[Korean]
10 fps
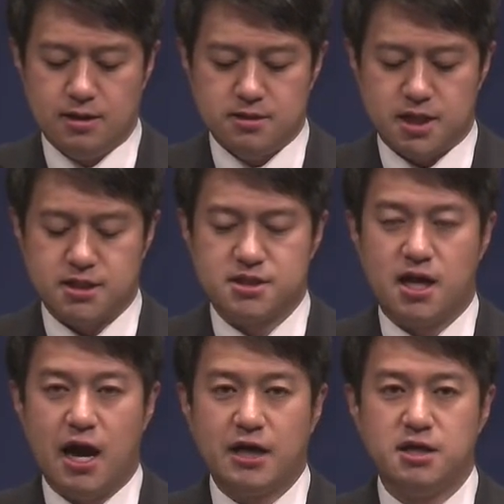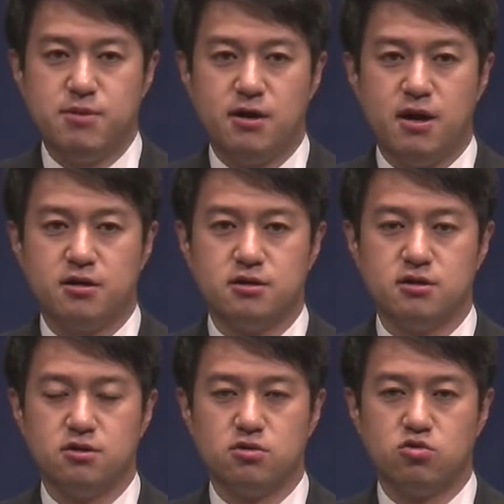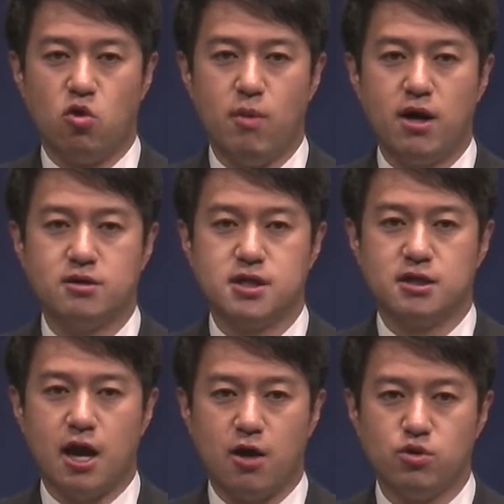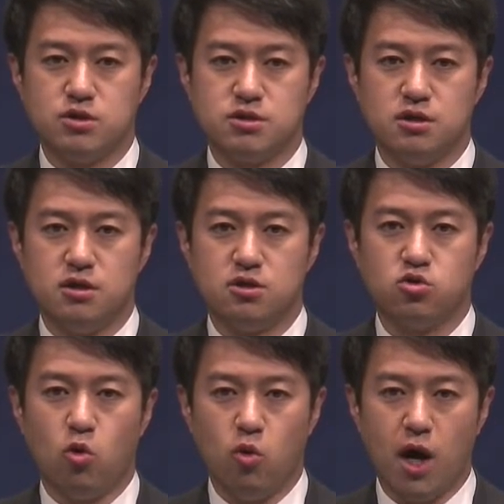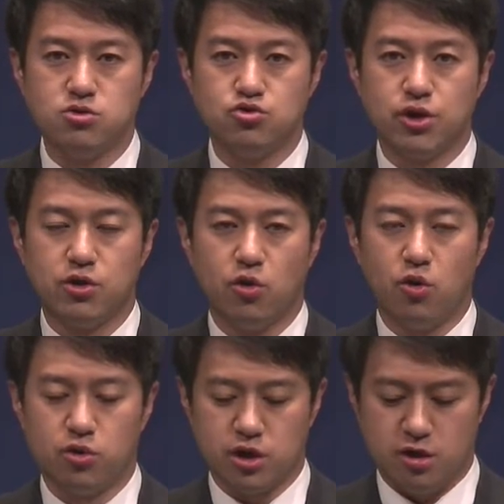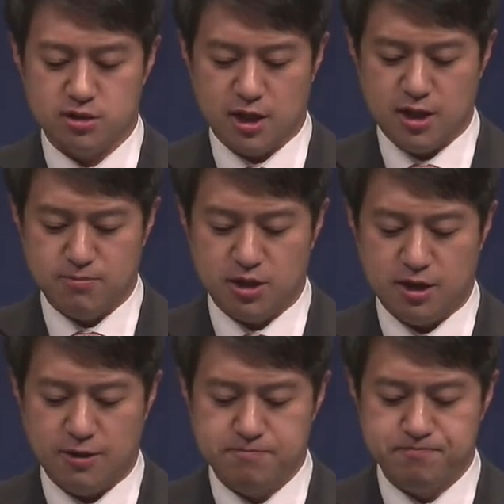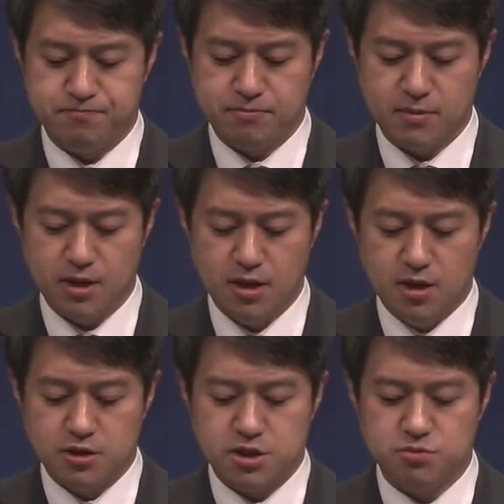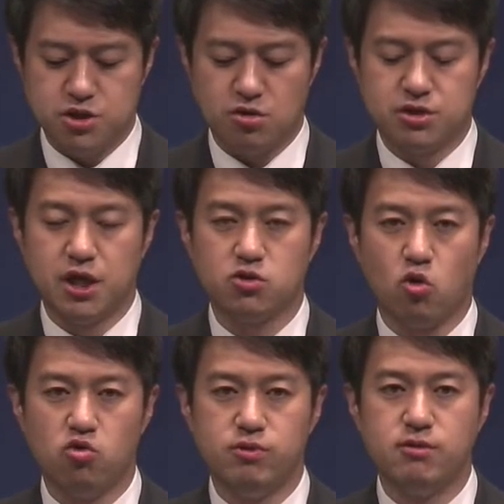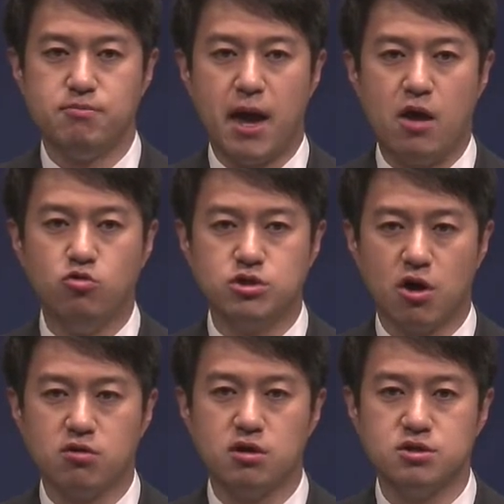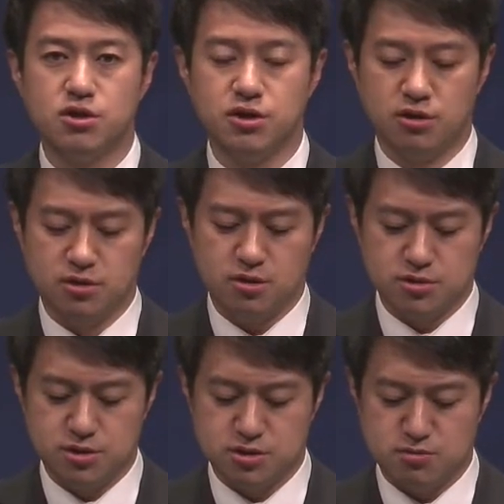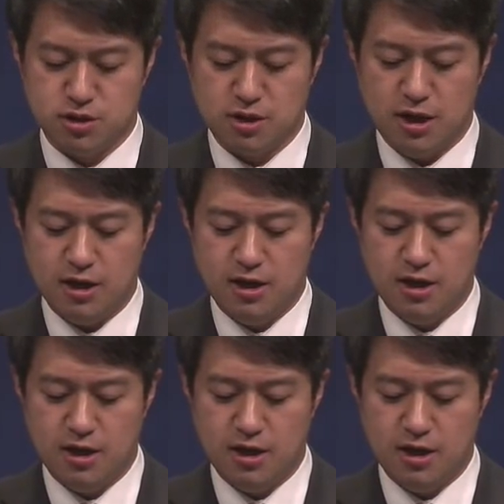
제사장 아히멜렉은 도망자 다윗을 도와주기로 결단합니다. 심지어 그의 도움은 매우 적극적인 것이었습니다.